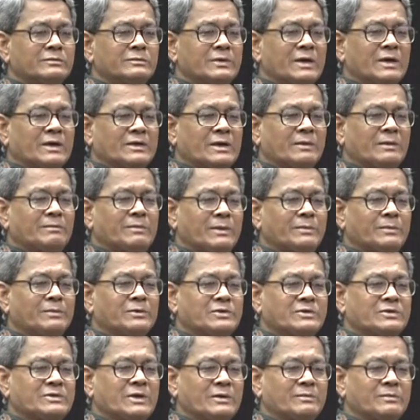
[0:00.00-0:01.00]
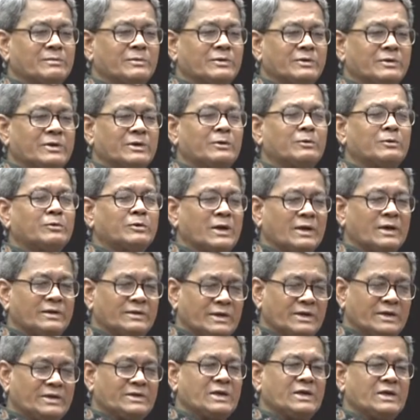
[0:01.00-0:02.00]
একটা ব্যবস্থার মধ্যে গোটা
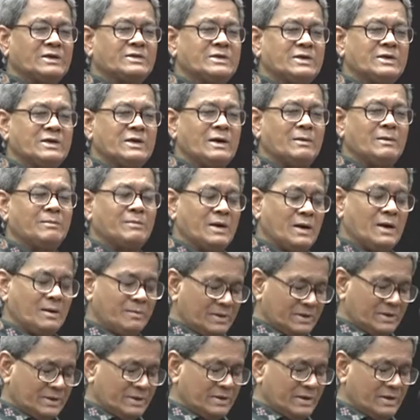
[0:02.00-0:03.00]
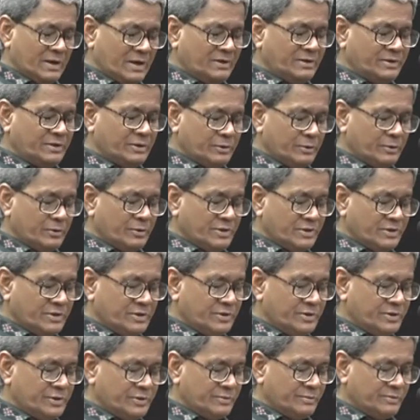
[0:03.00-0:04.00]
দেশ আছে আমরা আমাদের রাজ্যে
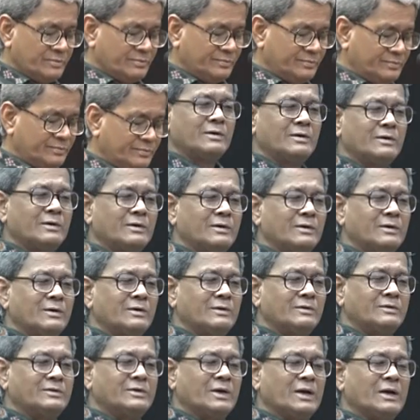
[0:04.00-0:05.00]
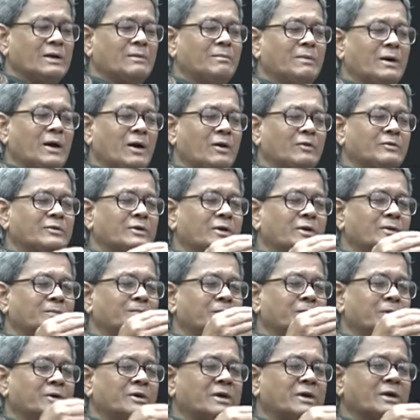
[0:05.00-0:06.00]
রয়েছি যারা ভারতের
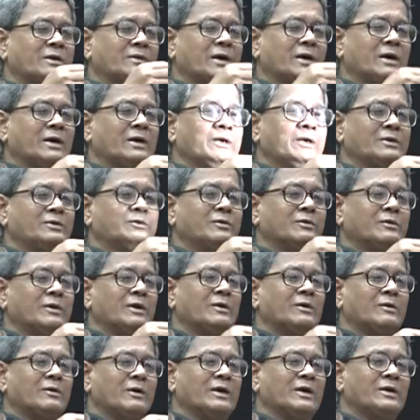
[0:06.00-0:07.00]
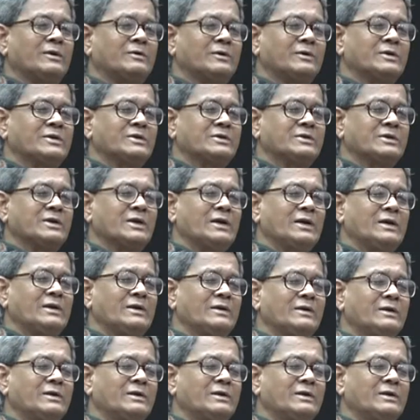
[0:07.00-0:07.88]
পক্ষে থাকার জন্য লড়াই করেছিলেন